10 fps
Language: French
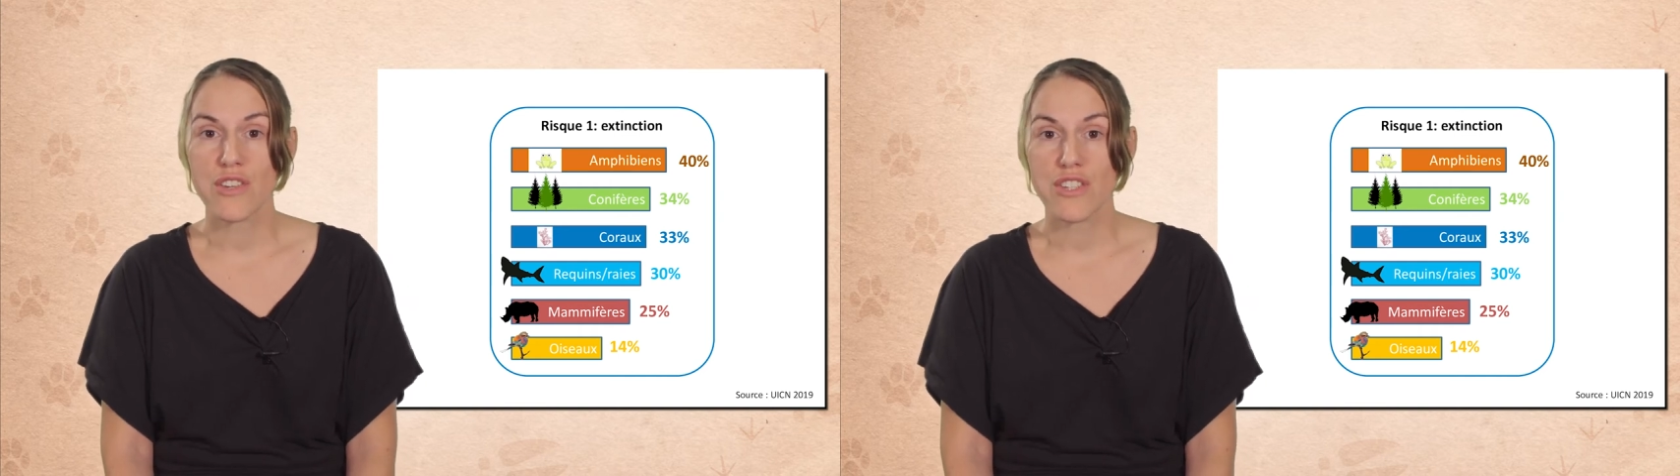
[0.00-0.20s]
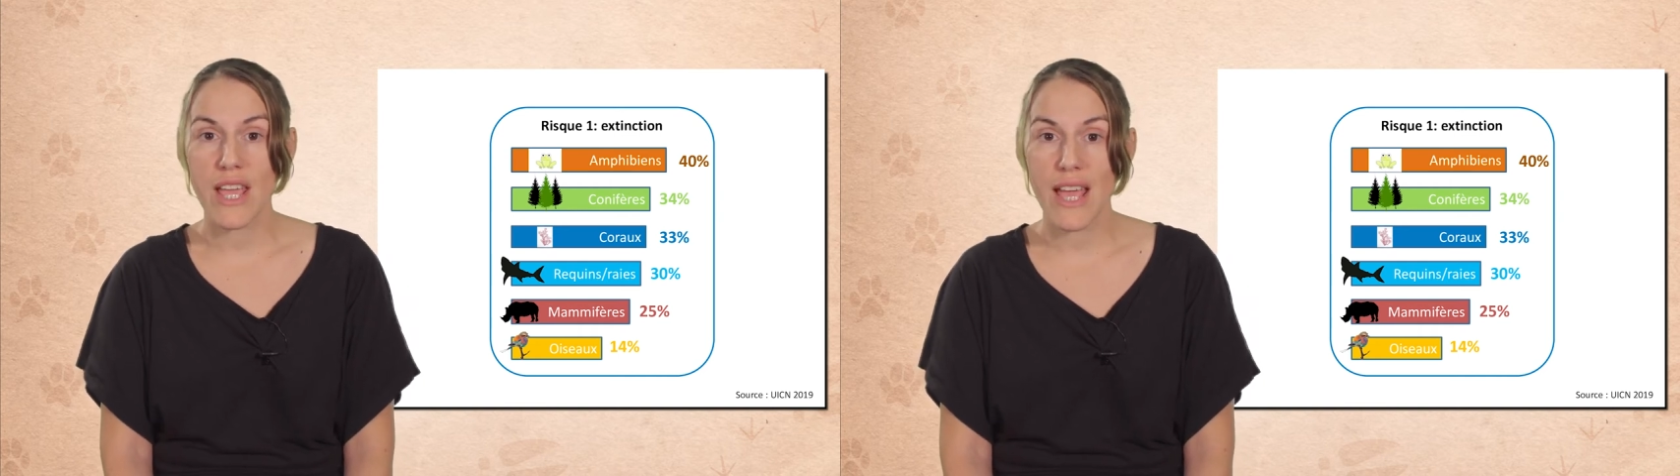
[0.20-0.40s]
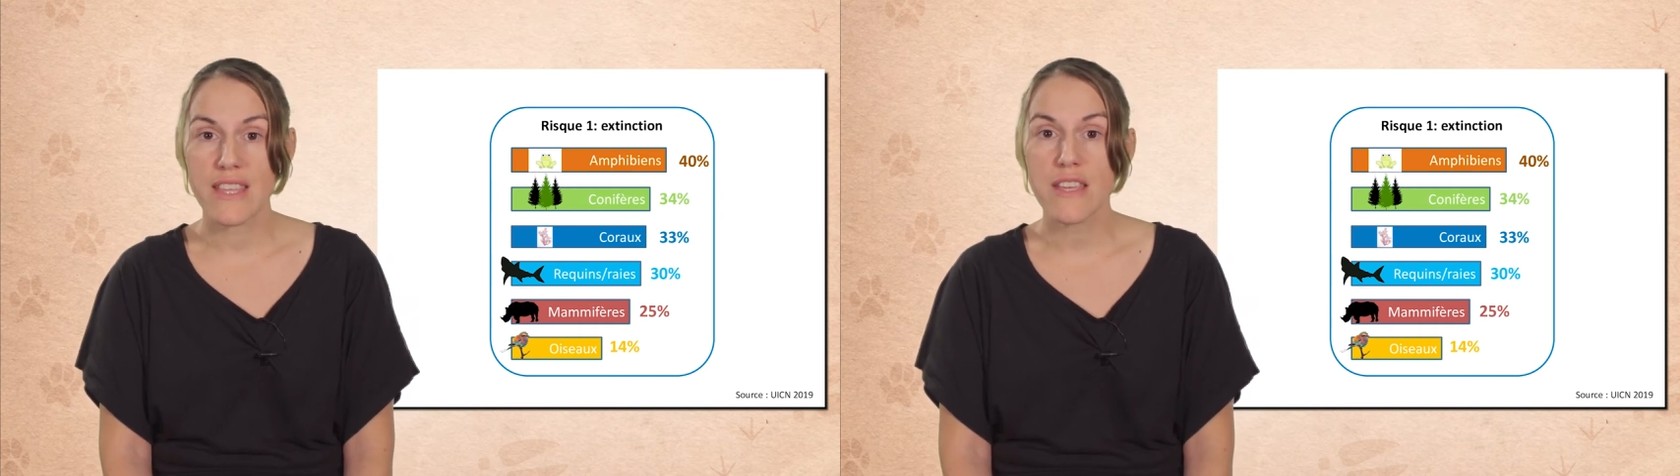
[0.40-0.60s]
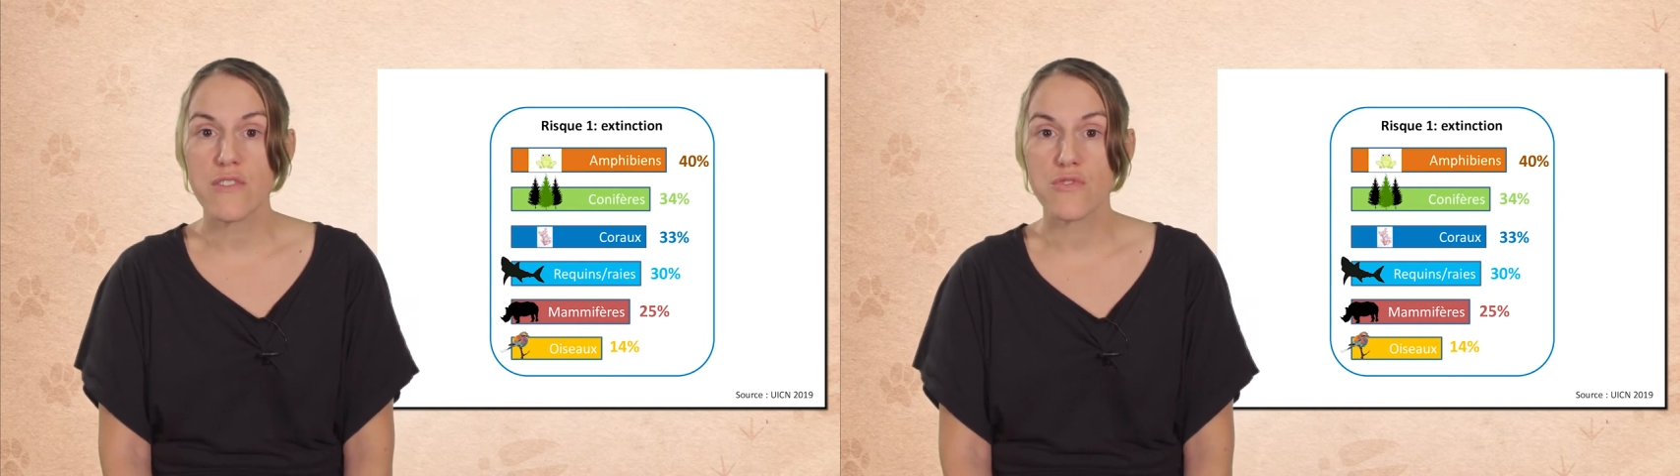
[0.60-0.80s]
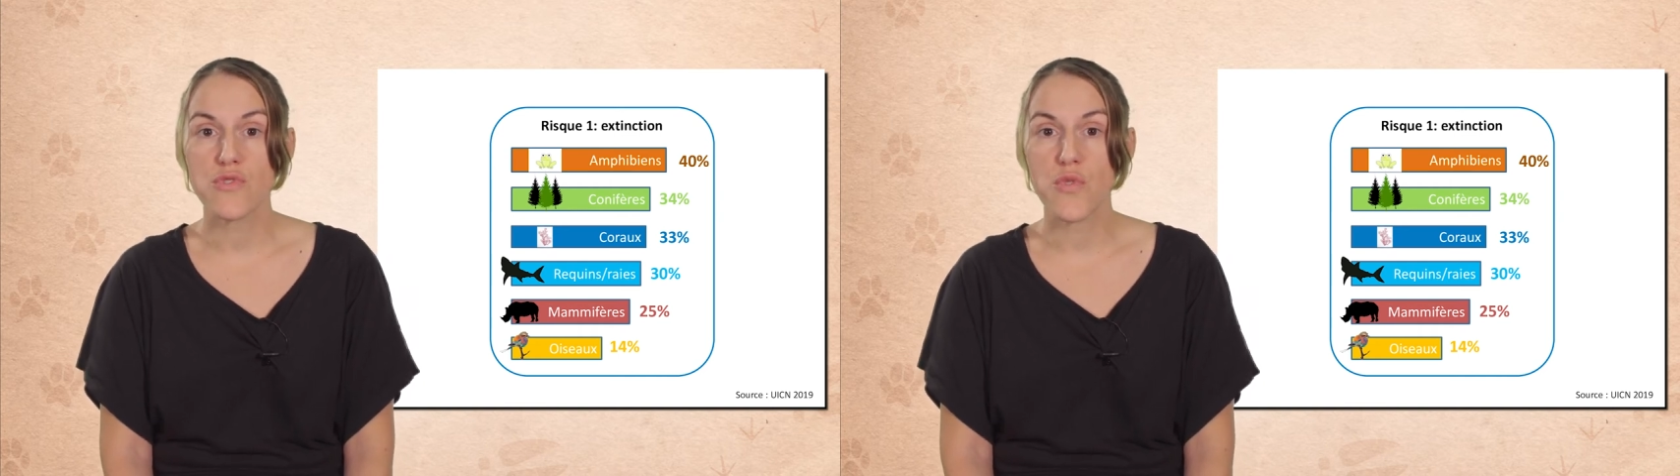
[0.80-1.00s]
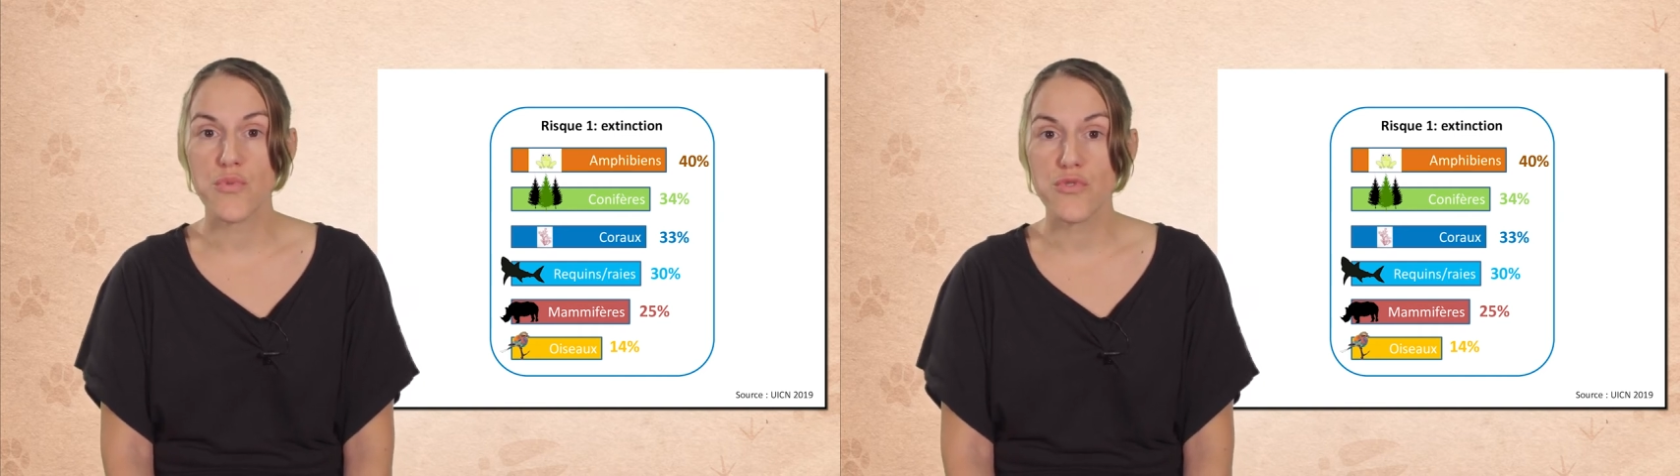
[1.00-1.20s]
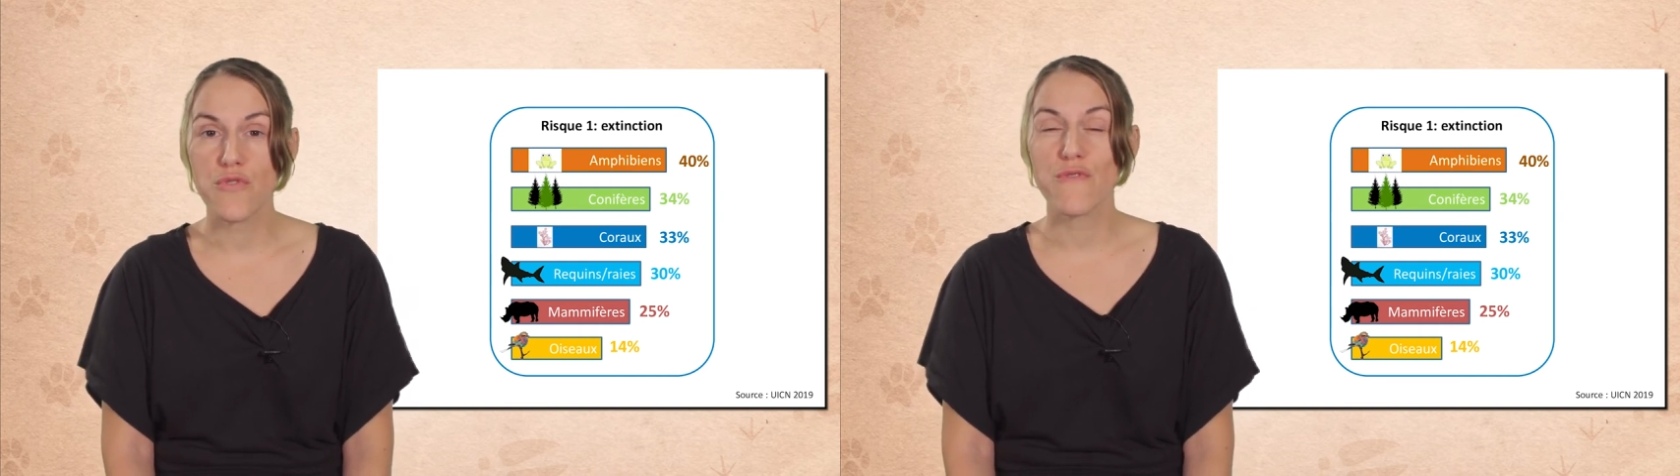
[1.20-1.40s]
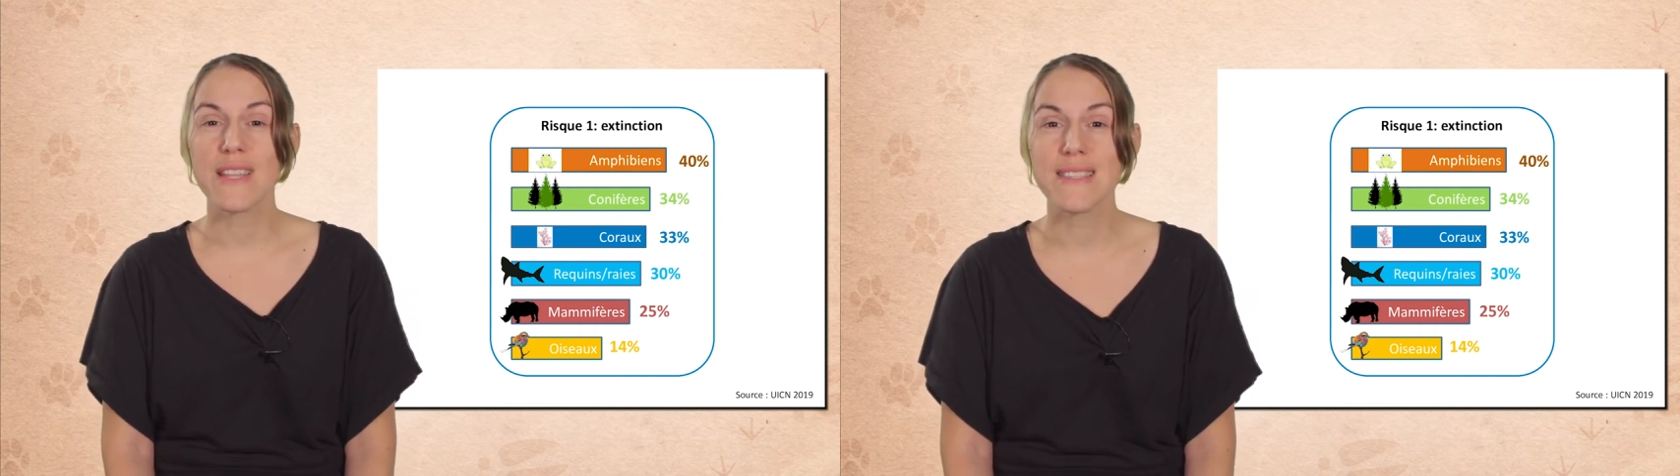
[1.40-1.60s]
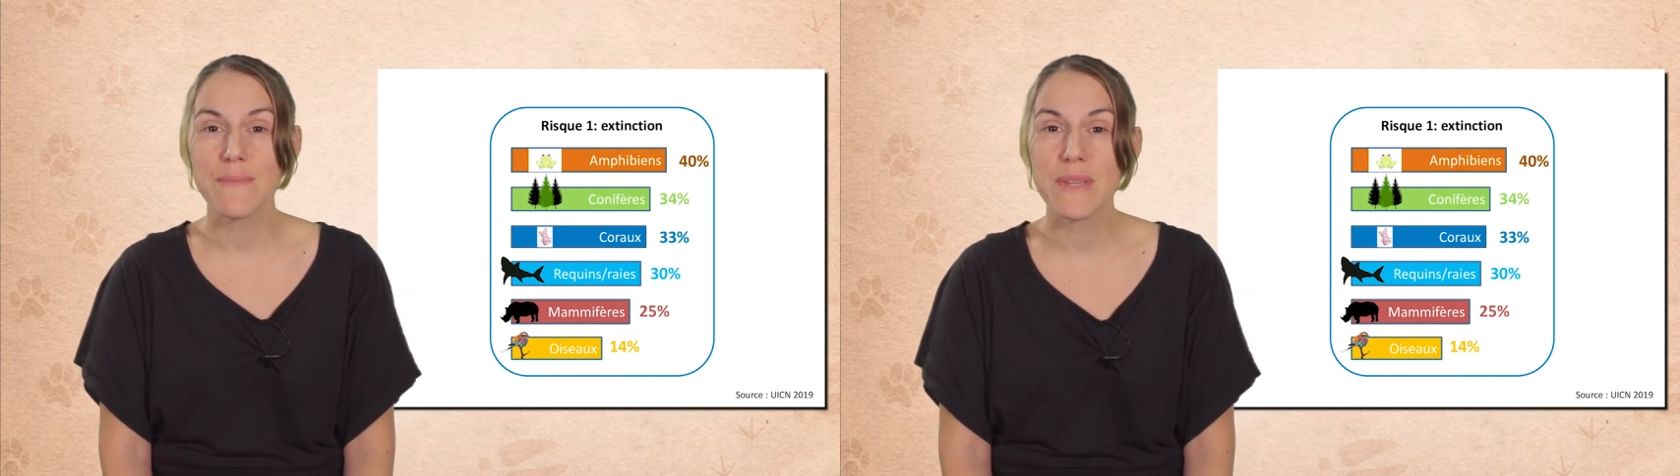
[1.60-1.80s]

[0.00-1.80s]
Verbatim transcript: Chaque année, ce sont plus de 26